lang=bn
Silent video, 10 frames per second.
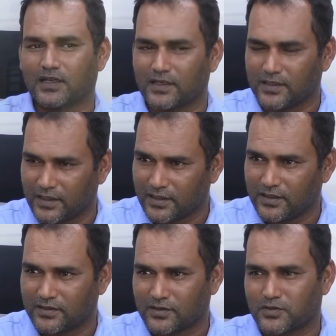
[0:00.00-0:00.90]
তাকে দেখে
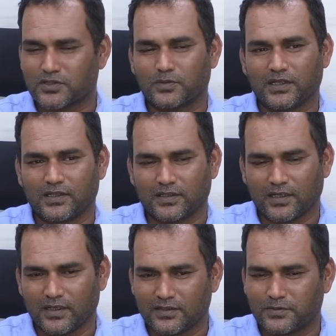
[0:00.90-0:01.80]
সবসময় তার
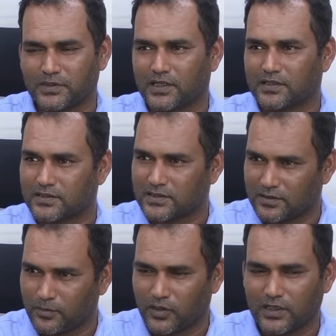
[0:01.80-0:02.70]
লেগ স্পিনটা
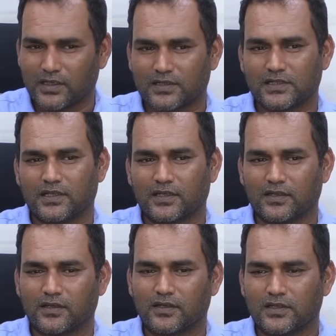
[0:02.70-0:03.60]
বোলিংটা সেই দেখে
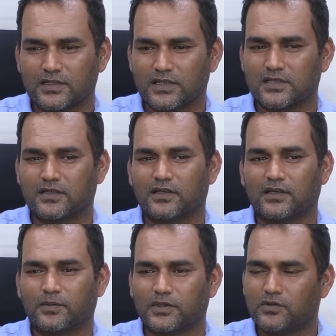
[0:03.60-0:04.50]
সেই সাথে
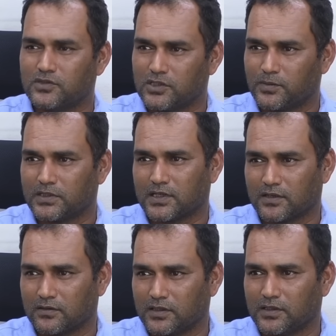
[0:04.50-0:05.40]
আমাদের উজ্জ্বল ভাই
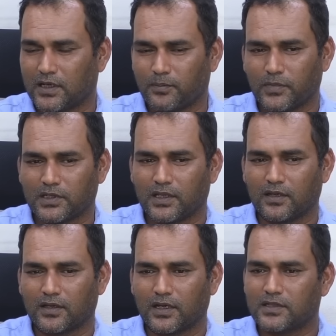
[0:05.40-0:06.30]
সালাউদ্দিন আহমেদ
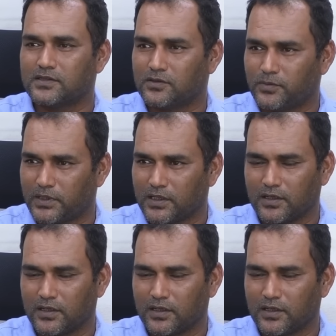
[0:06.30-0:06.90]
গাজী গ্রুপে